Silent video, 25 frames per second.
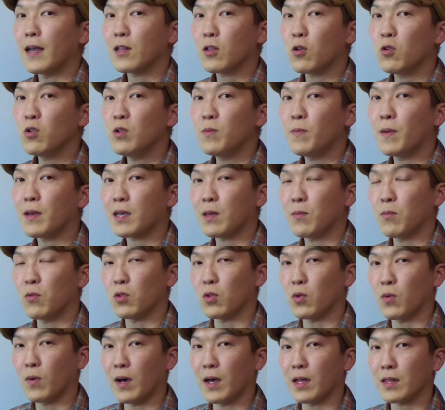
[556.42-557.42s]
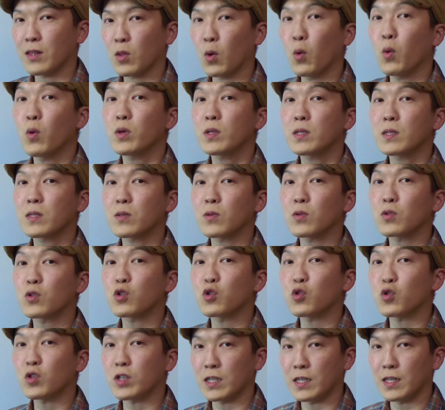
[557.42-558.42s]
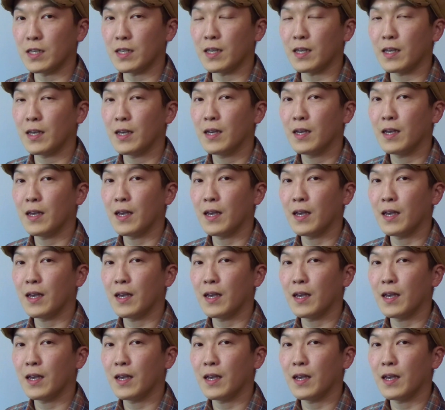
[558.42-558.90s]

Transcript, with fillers: 摂るべきものは糖質を中心に、